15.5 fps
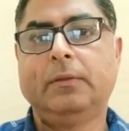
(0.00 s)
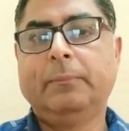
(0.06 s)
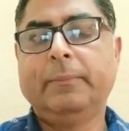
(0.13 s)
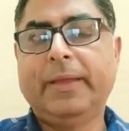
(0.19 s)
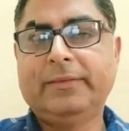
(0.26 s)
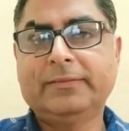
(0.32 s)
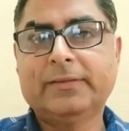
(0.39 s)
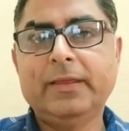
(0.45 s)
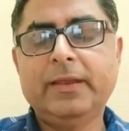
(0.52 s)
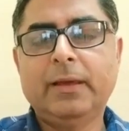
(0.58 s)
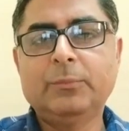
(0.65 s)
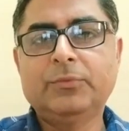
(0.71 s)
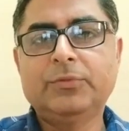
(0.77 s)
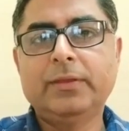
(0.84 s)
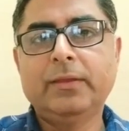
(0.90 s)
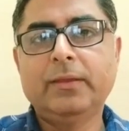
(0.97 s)
मैथ्स के
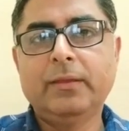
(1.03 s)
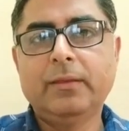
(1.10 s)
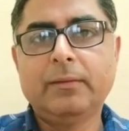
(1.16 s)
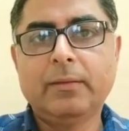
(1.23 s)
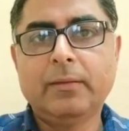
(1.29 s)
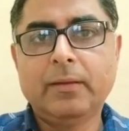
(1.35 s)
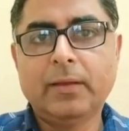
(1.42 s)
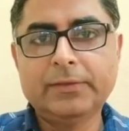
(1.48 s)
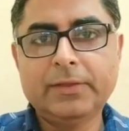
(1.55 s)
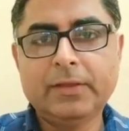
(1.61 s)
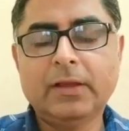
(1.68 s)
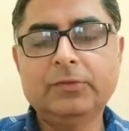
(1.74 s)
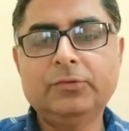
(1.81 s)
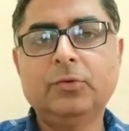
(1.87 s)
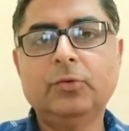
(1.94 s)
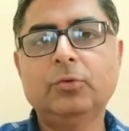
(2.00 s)
नाम से
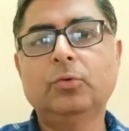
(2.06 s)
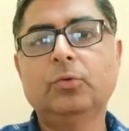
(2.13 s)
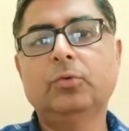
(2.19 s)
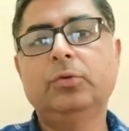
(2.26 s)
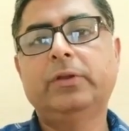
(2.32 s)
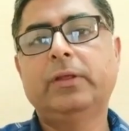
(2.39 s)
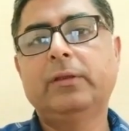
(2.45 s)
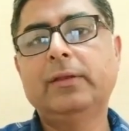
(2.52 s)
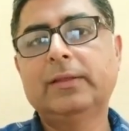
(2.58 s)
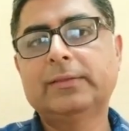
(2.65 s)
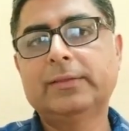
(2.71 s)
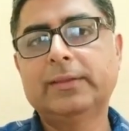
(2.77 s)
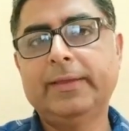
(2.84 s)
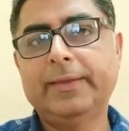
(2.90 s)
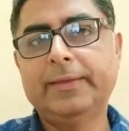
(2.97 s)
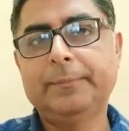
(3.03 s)
अधिकांश लोगों को डर
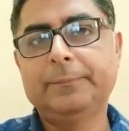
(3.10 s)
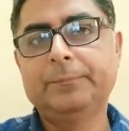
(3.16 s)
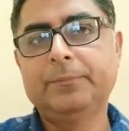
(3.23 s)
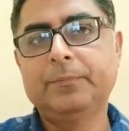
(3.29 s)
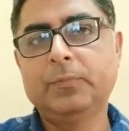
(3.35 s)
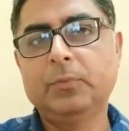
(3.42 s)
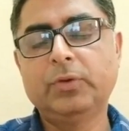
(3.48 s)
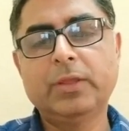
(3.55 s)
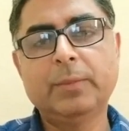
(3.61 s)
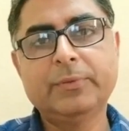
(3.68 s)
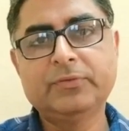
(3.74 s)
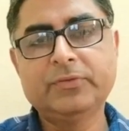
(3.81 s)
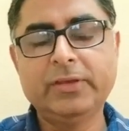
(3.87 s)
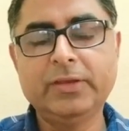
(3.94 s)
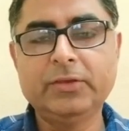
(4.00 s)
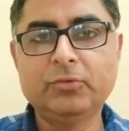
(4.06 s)
लगता है उनके
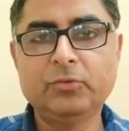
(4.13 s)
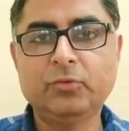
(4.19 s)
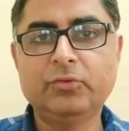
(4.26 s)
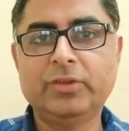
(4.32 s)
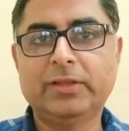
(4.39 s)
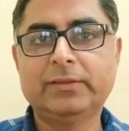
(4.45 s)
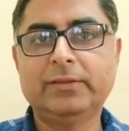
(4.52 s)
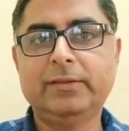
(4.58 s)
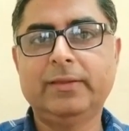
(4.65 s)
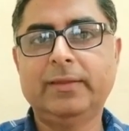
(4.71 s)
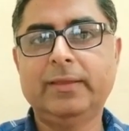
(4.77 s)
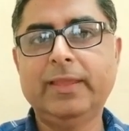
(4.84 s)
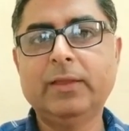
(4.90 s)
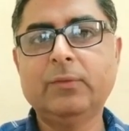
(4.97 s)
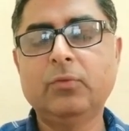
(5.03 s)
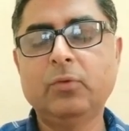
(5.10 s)
पसीने छूट जाते हैं
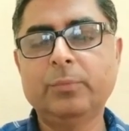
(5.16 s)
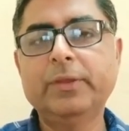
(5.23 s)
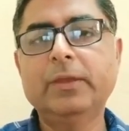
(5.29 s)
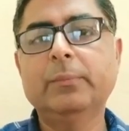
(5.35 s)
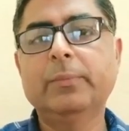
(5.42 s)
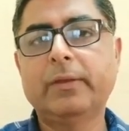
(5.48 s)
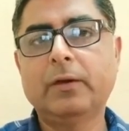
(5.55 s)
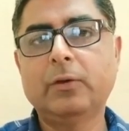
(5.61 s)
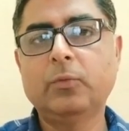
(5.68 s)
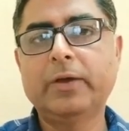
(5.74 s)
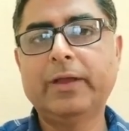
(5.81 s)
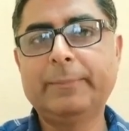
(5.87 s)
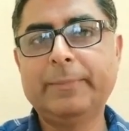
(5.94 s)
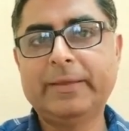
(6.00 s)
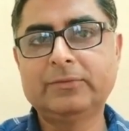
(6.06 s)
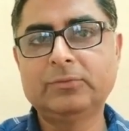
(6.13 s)
एक फोबिया बना हुआ
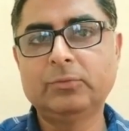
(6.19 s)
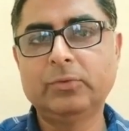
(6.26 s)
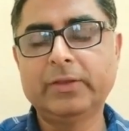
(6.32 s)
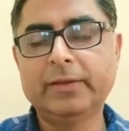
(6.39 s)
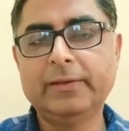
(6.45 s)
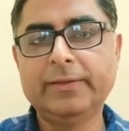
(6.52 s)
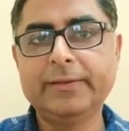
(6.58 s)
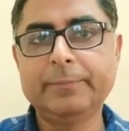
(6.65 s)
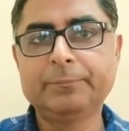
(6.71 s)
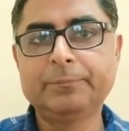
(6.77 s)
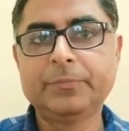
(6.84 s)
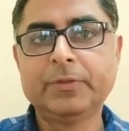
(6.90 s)
है मैथ्स उनके लिए